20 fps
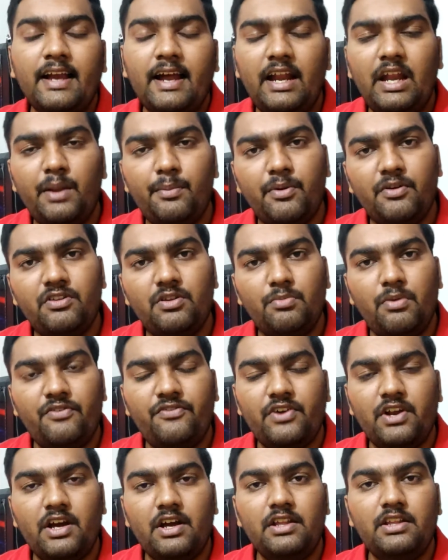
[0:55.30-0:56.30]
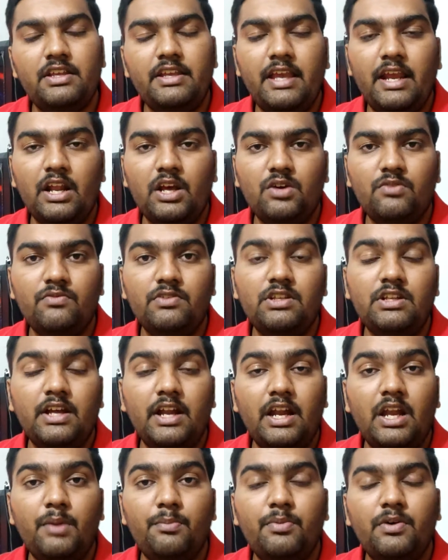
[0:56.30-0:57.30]
கண்டிப்பாக வந்து பஃபர் ஆகுது எனக்கும் வந்து
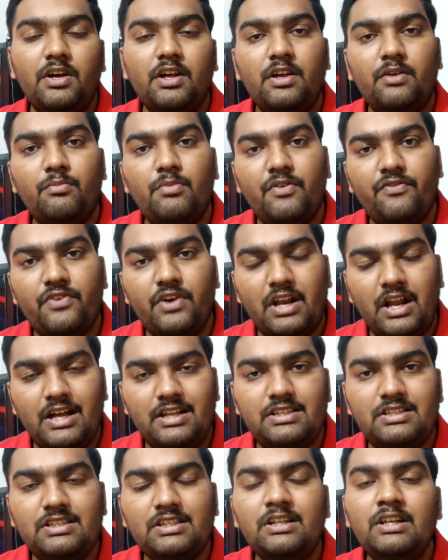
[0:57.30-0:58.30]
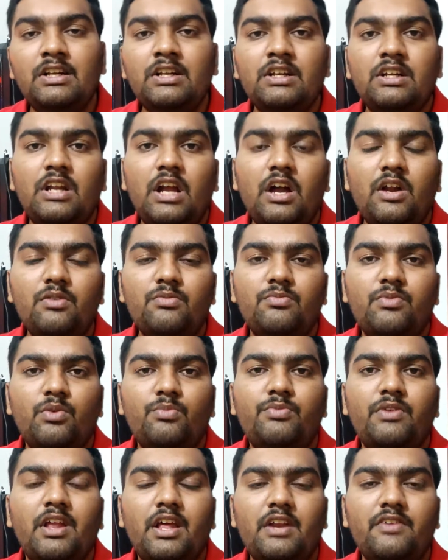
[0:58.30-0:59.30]
கண்டிப்பாக பஃபர் ஆச்சு நானும்
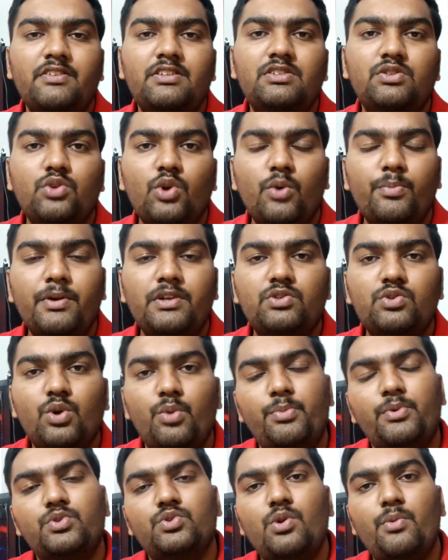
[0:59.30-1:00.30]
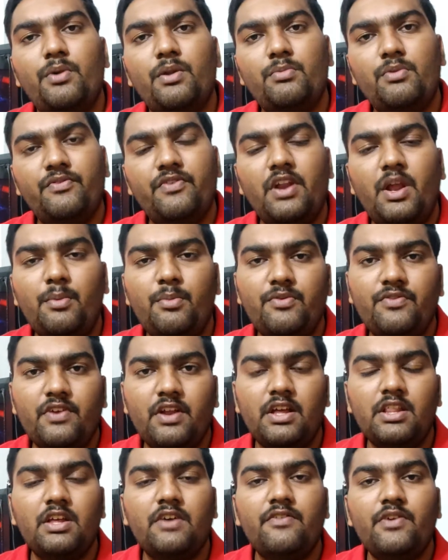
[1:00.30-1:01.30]
ரொம்ப நேரம் வந்து ஸ்லோ பண்ணி ஸ்லோ பண்ணி ஸ்லோ பண்ணி பஃபர் ஆகி
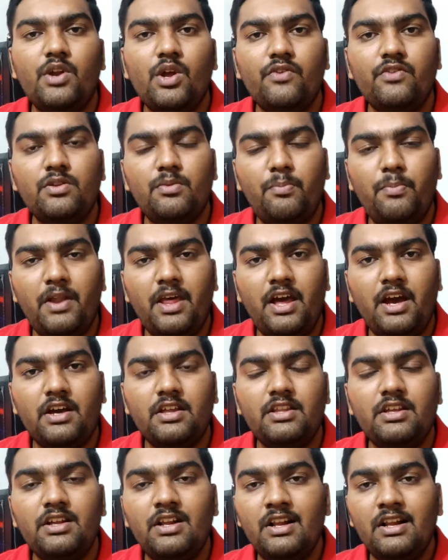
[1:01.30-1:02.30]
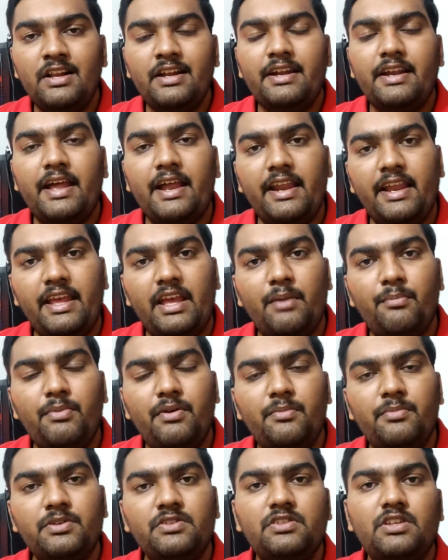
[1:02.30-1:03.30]
பஃபர் ஆகி தான் வீடியோ வந்து ப்ளே ஆகுது நிறைய
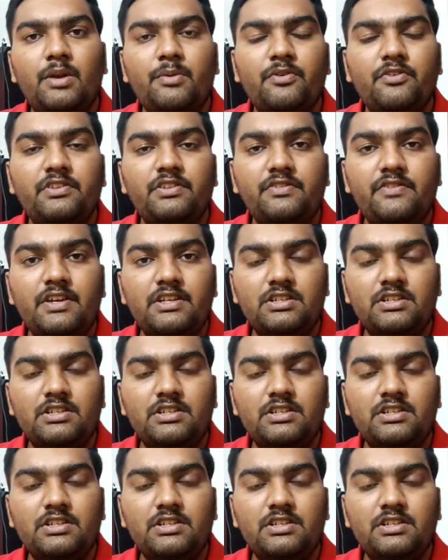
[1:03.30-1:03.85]
எம்பி வந்து நமக்கு வந்து